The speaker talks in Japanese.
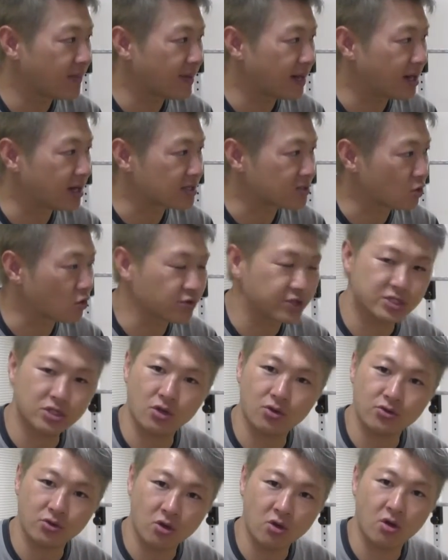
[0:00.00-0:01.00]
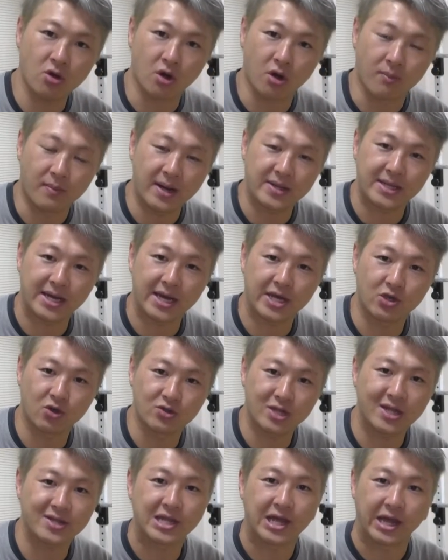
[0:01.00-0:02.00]
まあオーディションのまあ内容
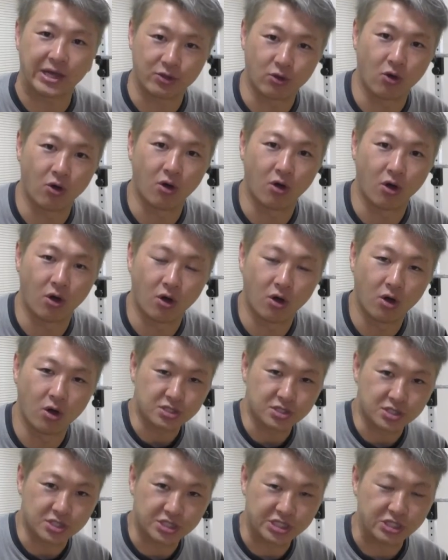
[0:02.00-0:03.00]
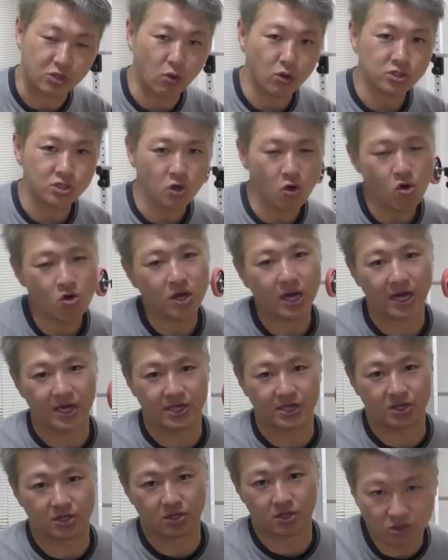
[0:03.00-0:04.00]
なんだけど自己紹介っ
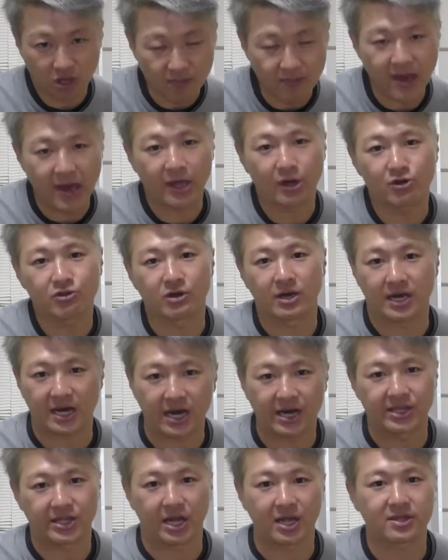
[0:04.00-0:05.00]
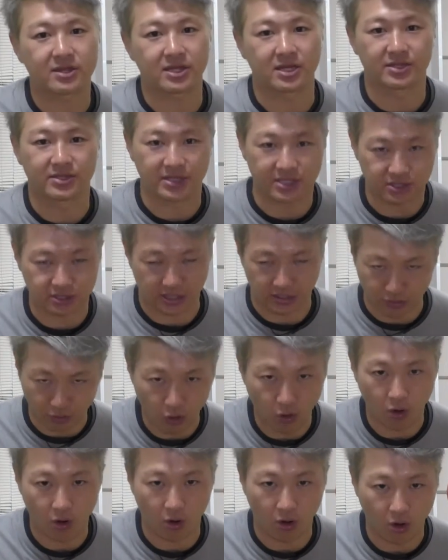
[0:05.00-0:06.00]
てメールには書いてあったんですけ
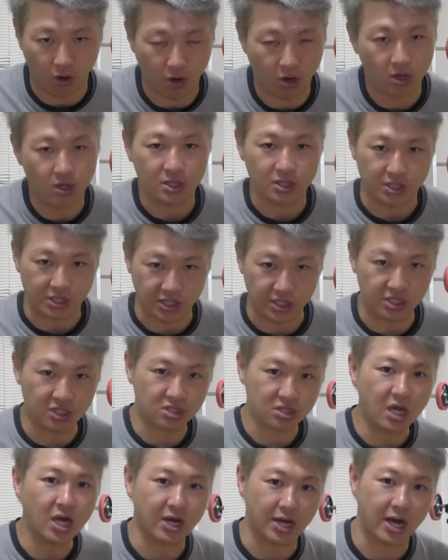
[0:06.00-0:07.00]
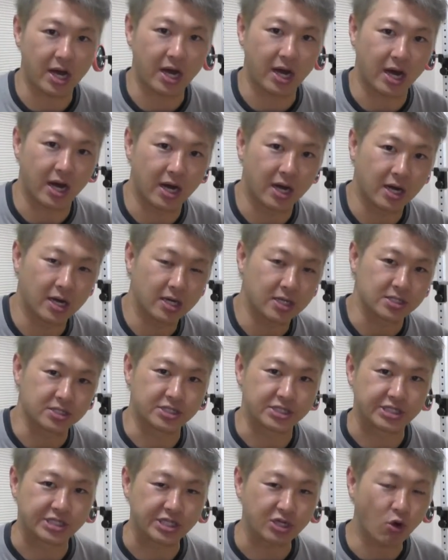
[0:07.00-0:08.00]
ど行ったら
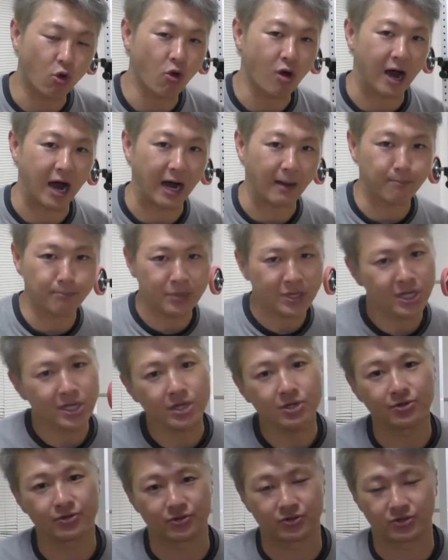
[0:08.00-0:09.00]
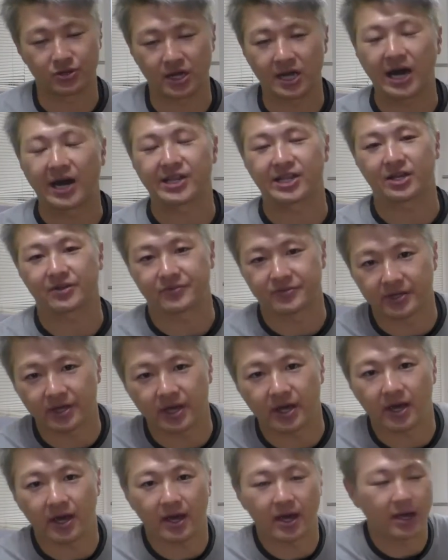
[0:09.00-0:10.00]
自己アピールって書いてあっ
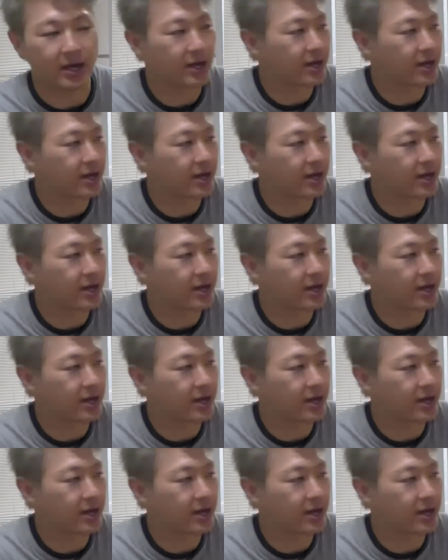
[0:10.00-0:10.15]
て